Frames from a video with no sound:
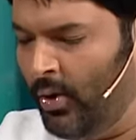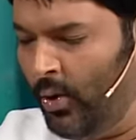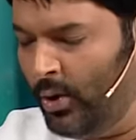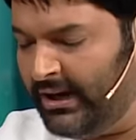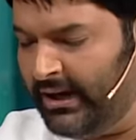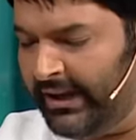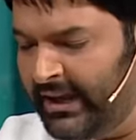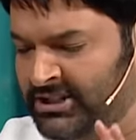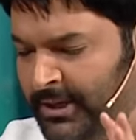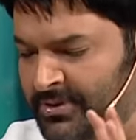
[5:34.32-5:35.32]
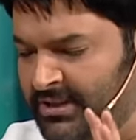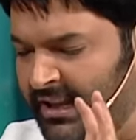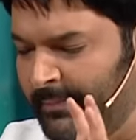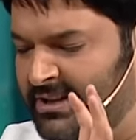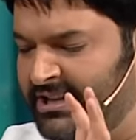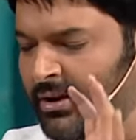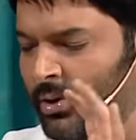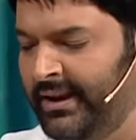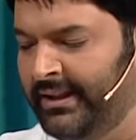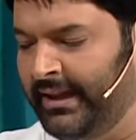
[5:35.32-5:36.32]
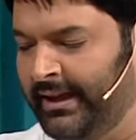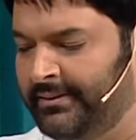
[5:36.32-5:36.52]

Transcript: होटल के सबसे ज़्यादा मज़े कौन लेता है